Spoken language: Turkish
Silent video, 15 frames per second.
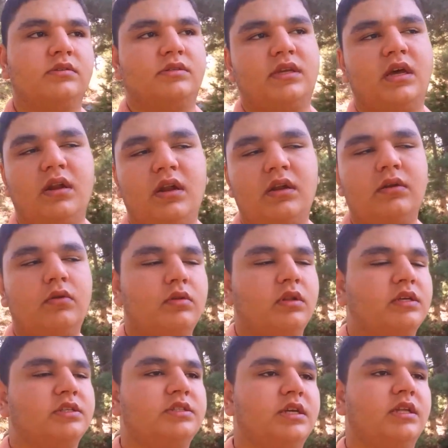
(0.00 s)
zararlı
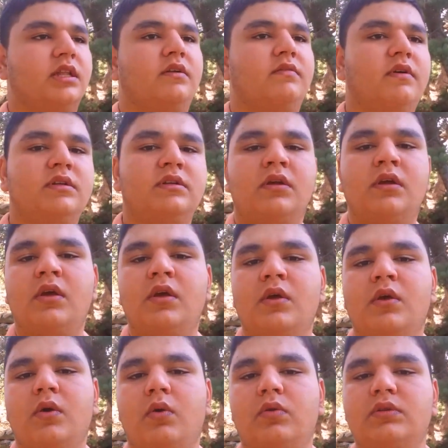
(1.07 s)
olan şeyler var.
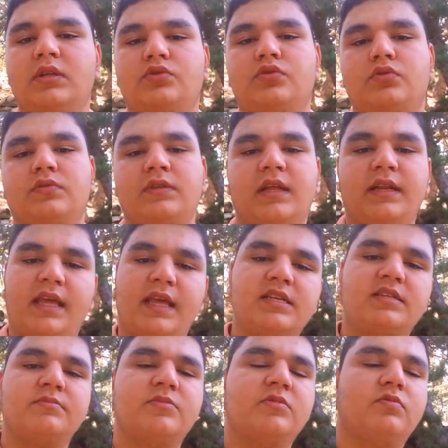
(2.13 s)
Onu da çocukların
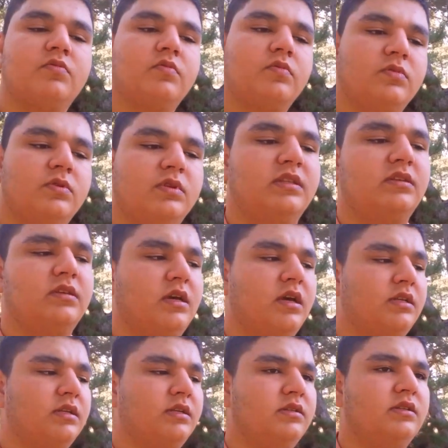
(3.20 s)
gelişimi
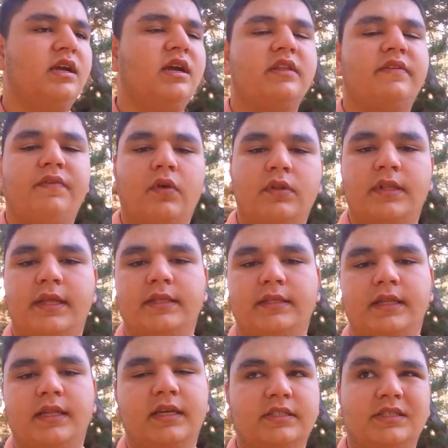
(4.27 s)
yani negatif yönde
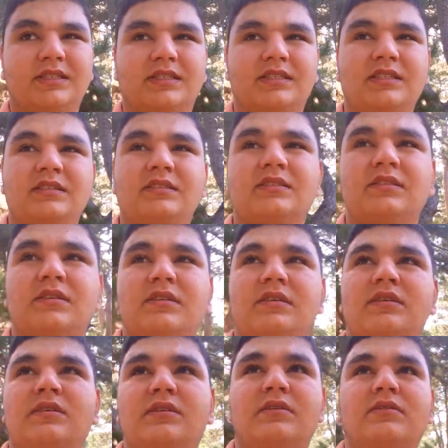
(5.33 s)
etkileyeceği için
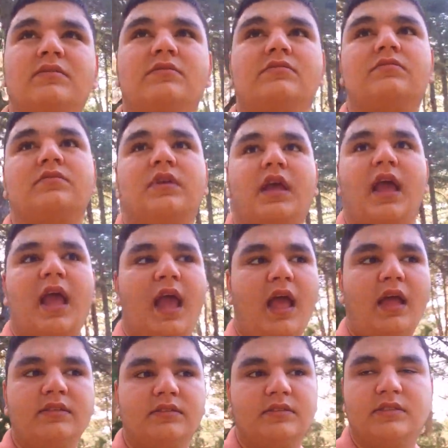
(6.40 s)

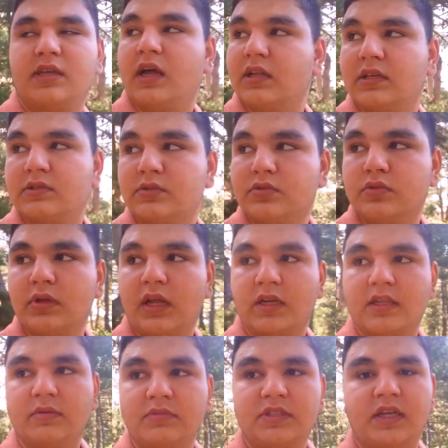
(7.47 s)
en sağlıklı
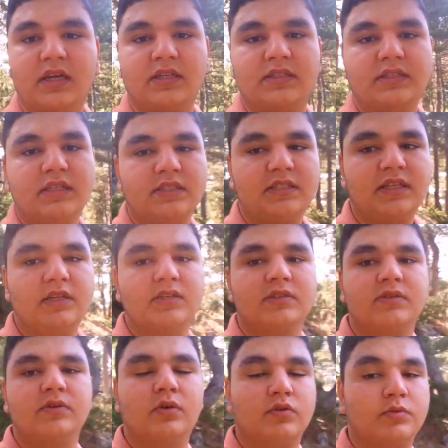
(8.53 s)
sulardan bir tanesi de işte
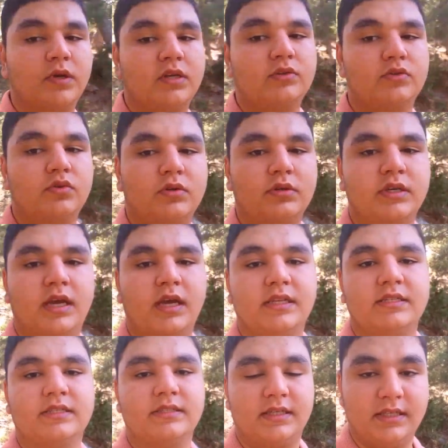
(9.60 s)
Osmanlı Zorkun
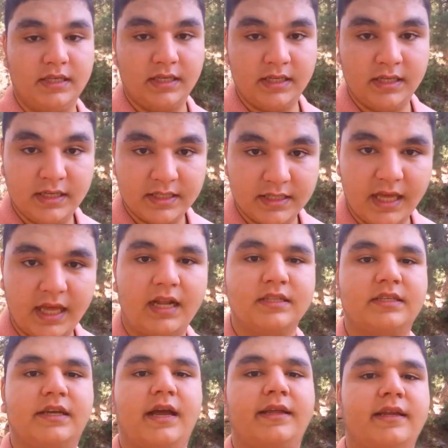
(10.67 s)
Yaylası'ndaki
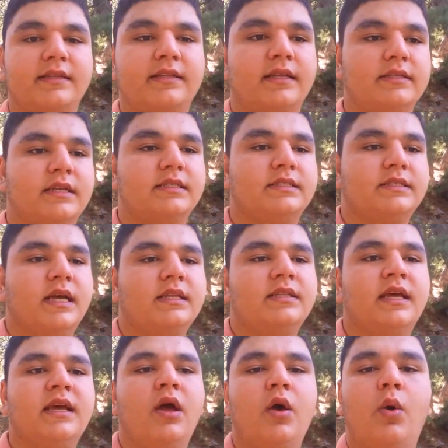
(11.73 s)
yeraltı kaynaklarından çıkan
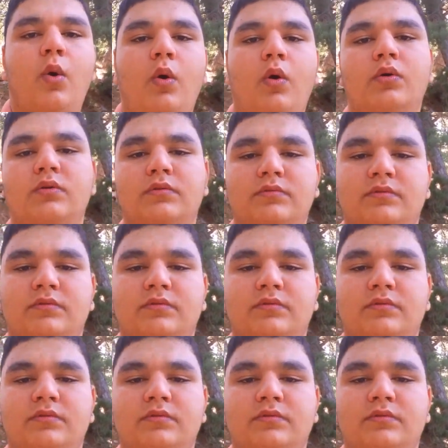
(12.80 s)
o